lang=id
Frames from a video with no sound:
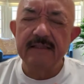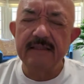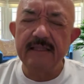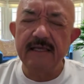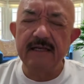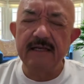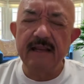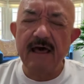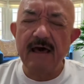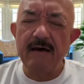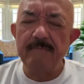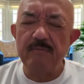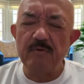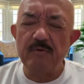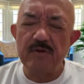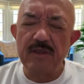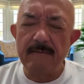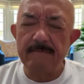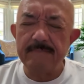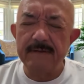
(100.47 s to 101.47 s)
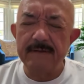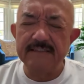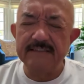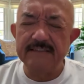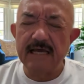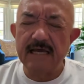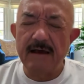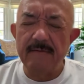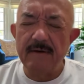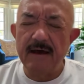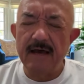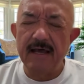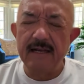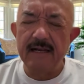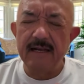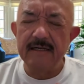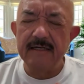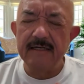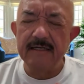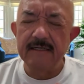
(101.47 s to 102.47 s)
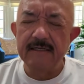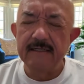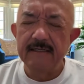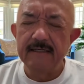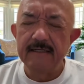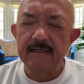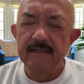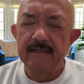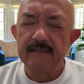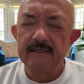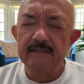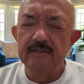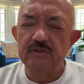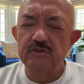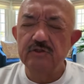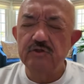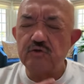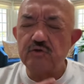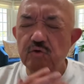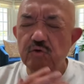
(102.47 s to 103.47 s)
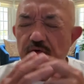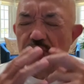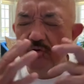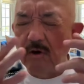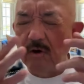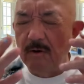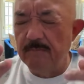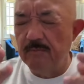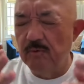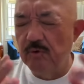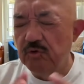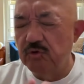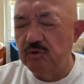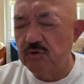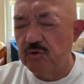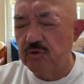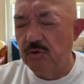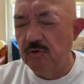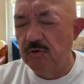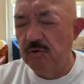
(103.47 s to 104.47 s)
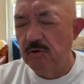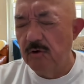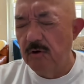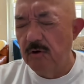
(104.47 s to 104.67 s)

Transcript: tidak punya pinjaman. Cukup untuk